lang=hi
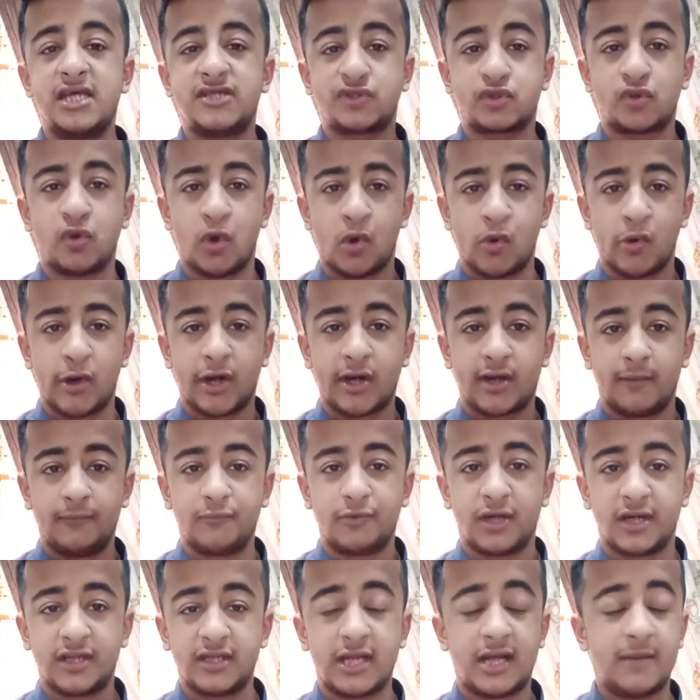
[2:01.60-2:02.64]
है इसको ओवरकम
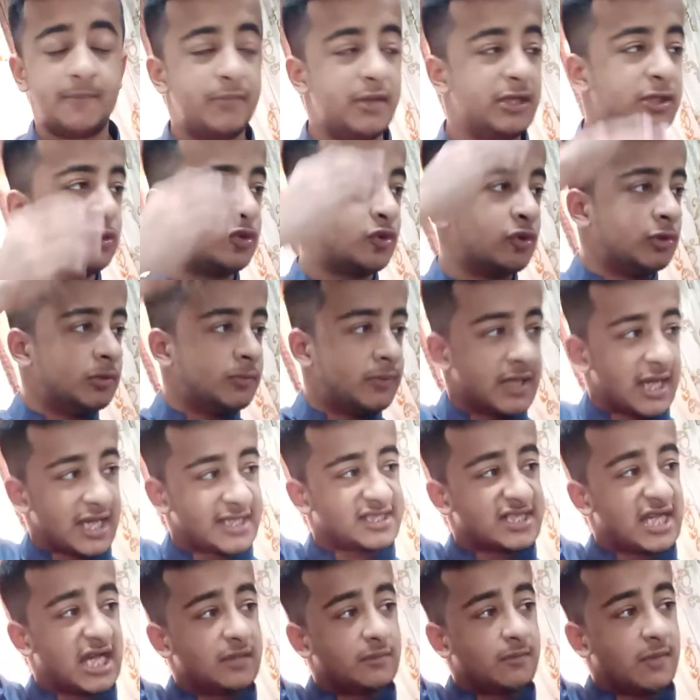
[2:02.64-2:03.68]
करना बिल्कुल भी
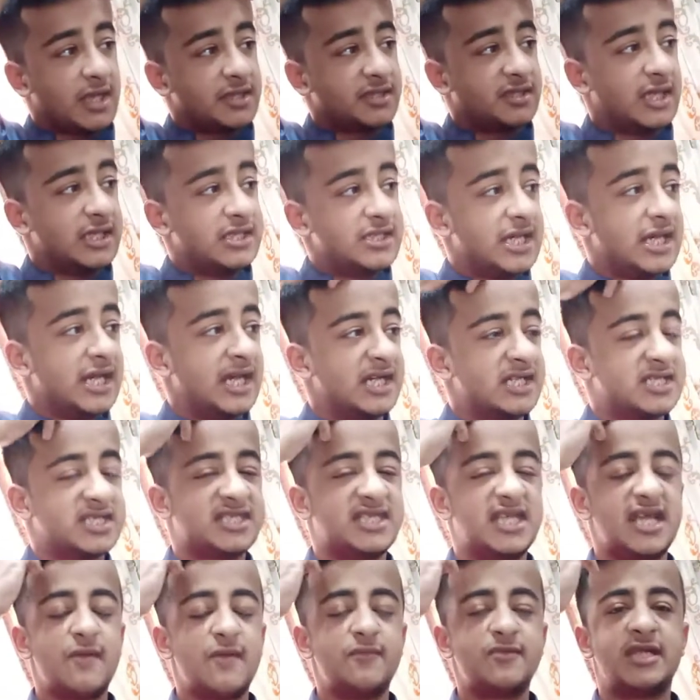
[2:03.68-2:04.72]
आसान बात नहीं है इट
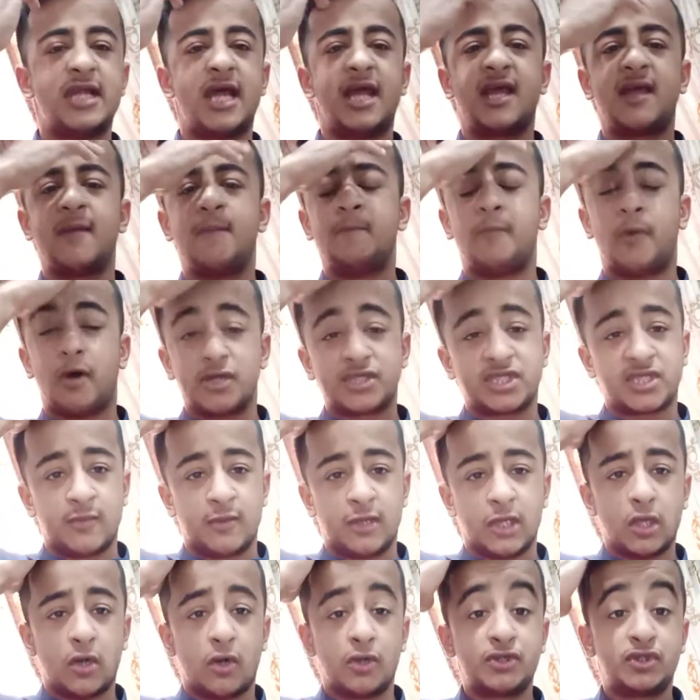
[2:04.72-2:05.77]
सीम्स लाइक
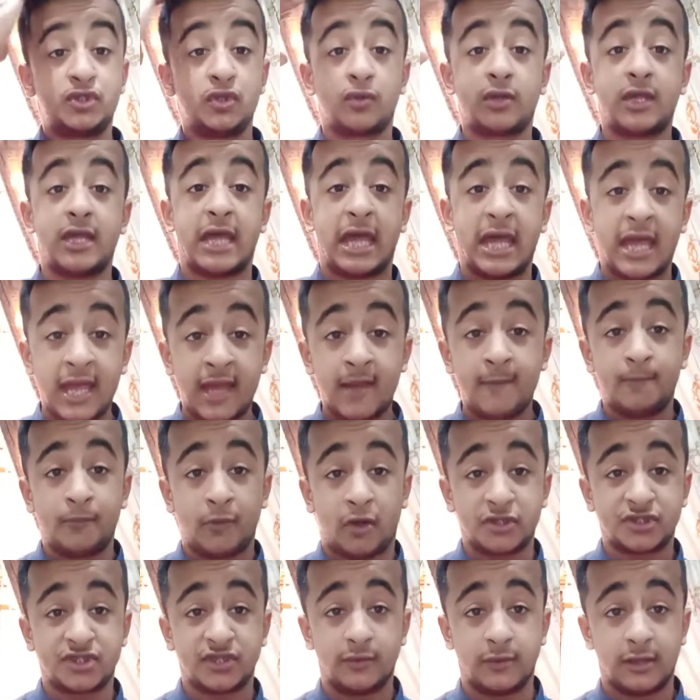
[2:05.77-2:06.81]
इम्पॉसिबल और जो कि है
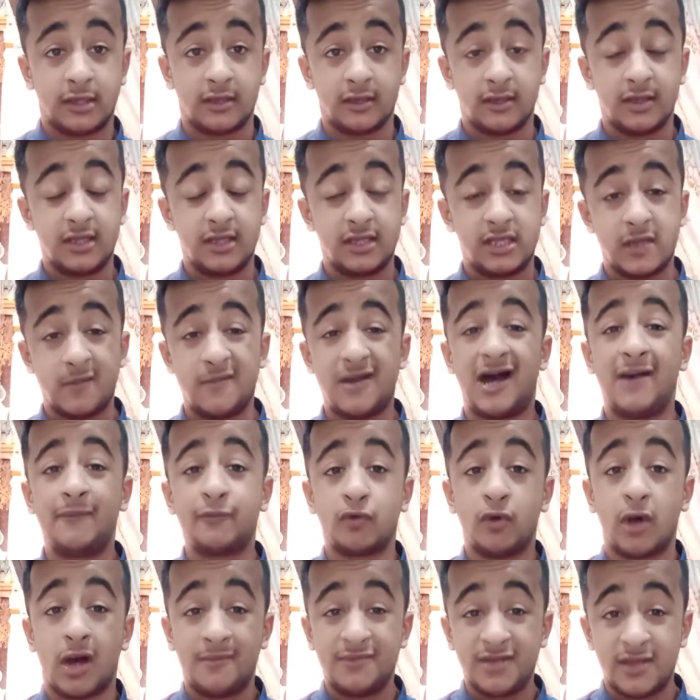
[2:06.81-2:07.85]
इम्पॉसिबल ये मैं
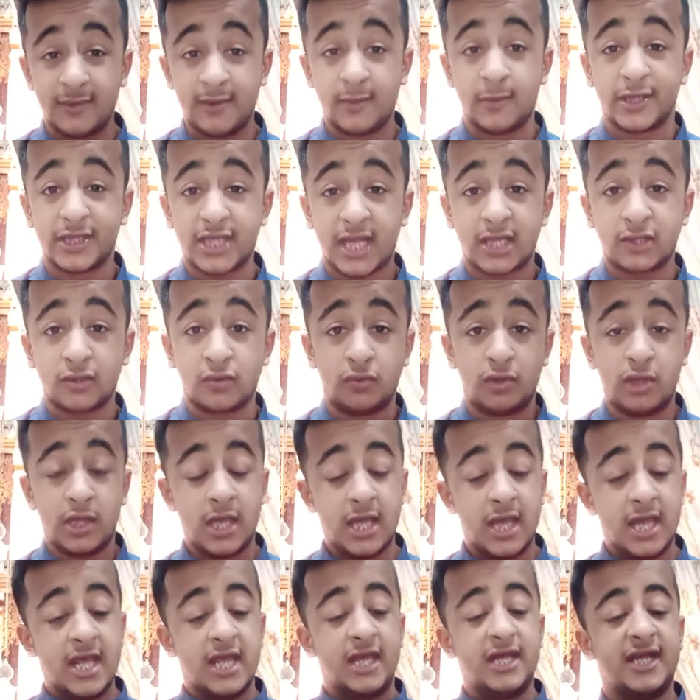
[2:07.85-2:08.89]
आपको अभी भी बता दूँ
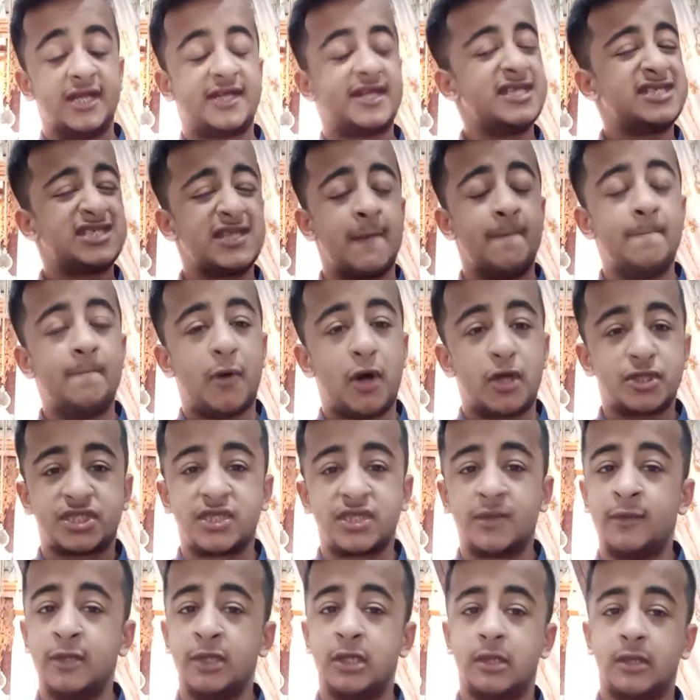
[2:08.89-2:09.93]
इट इज़
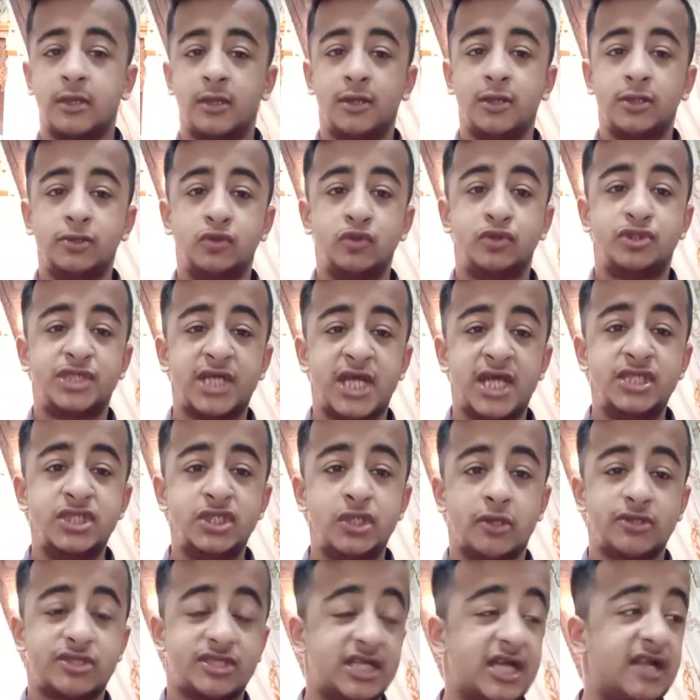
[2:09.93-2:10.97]
इम्पॉसिबल टू चेंज
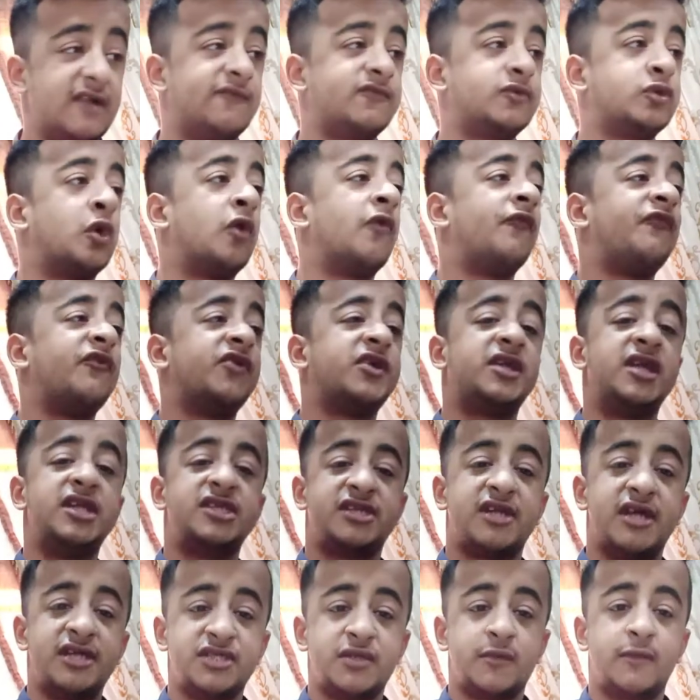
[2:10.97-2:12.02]
योर सेल्फ थ्रू
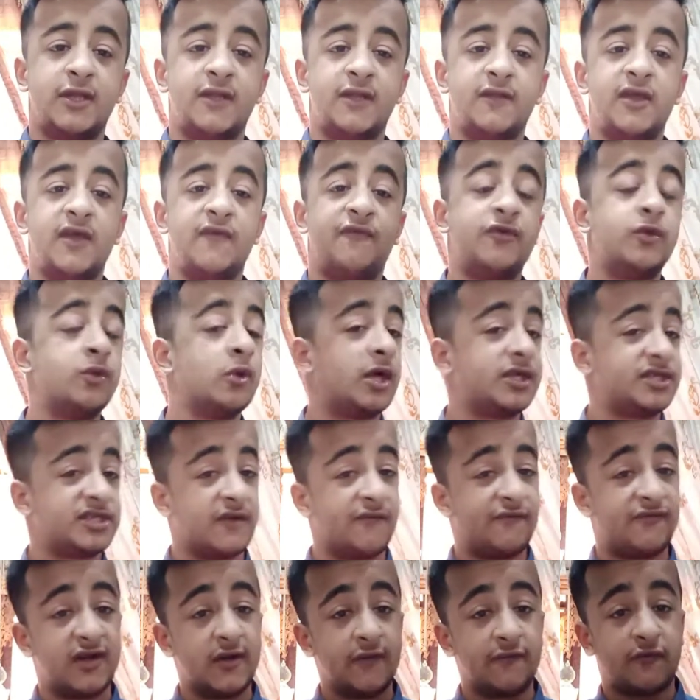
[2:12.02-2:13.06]
फिटनेस रेजिमेंट इफ यू आर
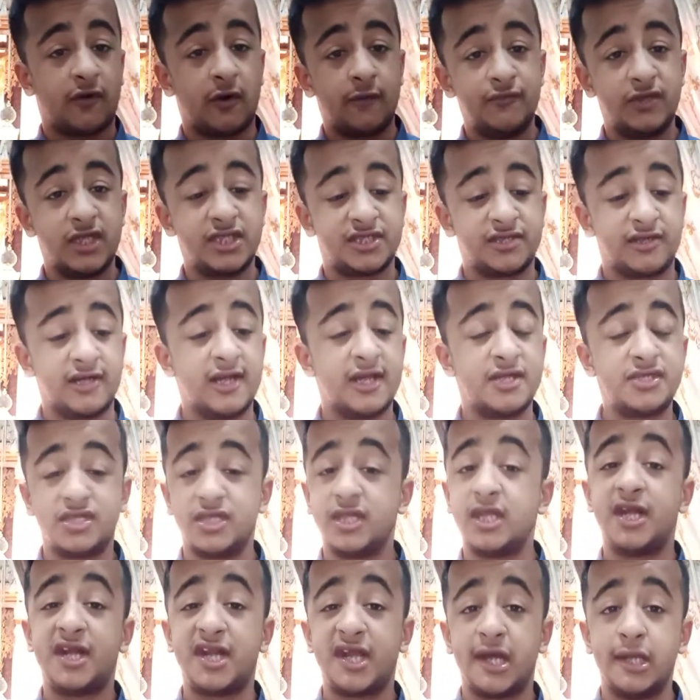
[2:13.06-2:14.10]
सफरिंग फ्राम दिस रेयर
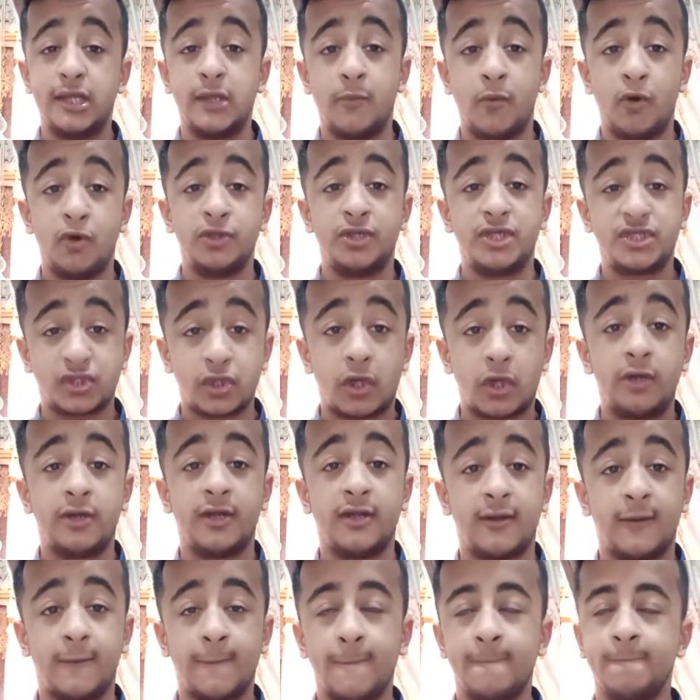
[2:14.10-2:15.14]
जेनेटिकली बोन डिसऑर्डर